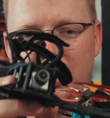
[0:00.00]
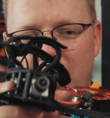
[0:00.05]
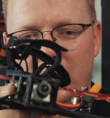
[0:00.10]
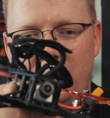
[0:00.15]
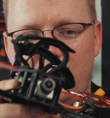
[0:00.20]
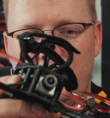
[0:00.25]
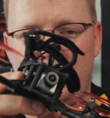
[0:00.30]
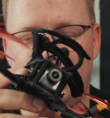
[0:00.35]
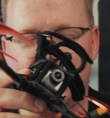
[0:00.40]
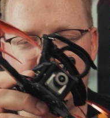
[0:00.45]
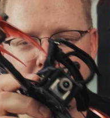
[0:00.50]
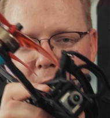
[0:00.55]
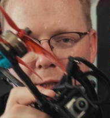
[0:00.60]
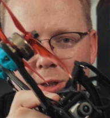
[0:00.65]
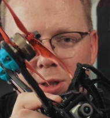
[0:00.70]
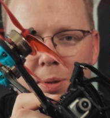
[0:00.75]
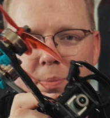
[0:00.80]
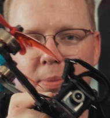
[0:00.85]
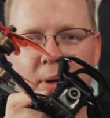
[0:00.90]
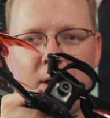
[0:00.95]
kiedyś się
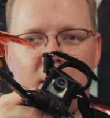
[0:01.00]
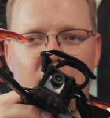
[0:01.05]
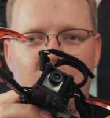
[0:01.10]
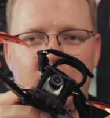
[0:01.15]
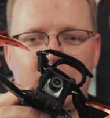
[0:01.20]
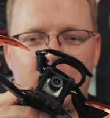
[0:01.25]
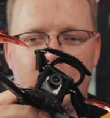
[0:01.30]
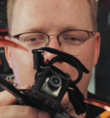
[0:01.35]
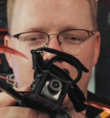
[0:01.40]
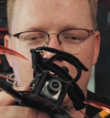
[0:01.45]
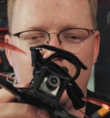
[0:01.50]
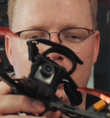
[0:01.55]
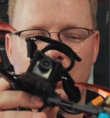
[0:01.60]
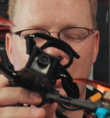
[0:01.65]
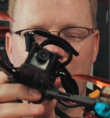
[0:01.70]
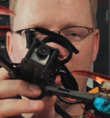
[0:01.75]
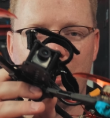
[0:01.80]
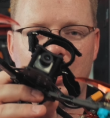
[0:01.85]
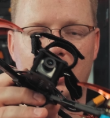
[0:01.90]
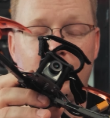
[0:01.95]
zatrzyma, ale
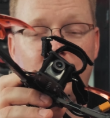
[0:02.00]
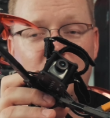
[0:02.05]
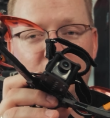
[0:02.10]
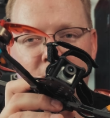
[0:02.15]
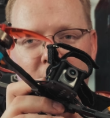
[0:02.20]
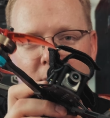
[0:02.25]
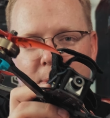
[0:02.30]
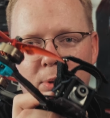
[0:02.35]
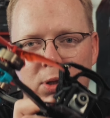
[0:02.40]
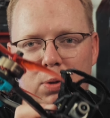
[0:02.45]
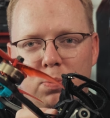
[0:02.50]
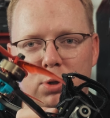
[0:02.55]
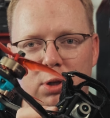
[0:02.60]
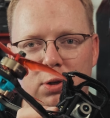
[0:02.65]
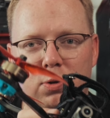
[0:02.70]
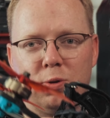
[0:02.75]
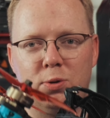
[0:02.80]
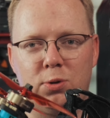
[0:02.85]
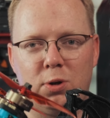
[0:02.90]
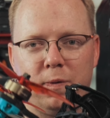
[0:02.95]
raczej nie, bo wtedy będziemy
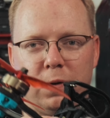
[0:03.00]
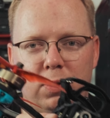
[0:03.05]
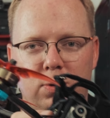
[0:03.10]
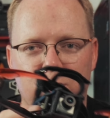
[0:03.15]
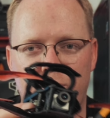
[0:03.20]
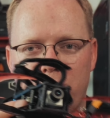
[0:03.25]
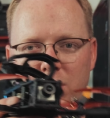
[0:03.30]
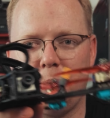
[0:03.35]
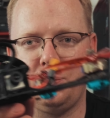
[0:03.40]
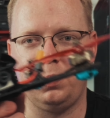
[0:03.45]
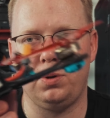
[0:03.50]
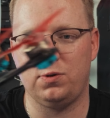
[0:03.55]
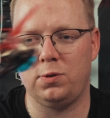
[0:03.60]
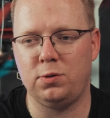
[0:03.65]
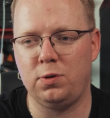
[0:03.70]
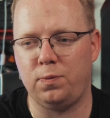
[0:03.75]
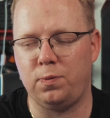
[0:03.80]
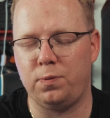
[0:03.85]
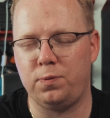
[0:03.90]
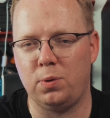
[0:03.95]
musieli kontrolować drążkami go
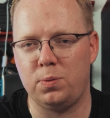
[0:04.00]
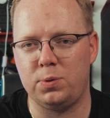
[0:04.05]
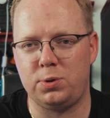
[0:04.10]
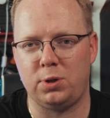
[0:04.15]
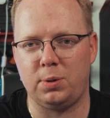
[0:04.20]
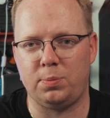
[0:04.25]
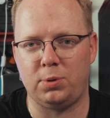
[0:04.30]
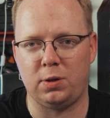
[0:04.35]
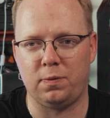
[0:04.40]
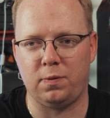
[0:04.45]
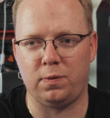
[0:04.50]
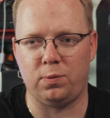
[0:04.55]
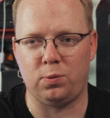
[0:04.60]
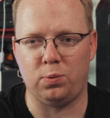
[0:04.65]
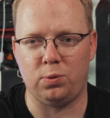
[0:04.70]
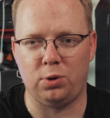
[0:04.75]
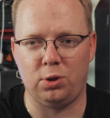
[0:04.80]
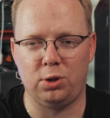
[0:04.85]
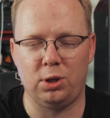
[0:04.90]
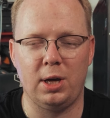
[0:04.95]
znowu w tą stronę na przykład
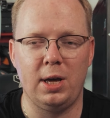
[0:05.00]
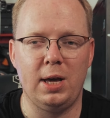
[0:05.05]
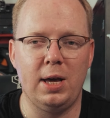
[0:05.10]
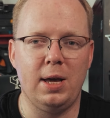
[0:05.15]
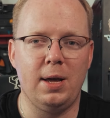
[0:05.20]
wywrócić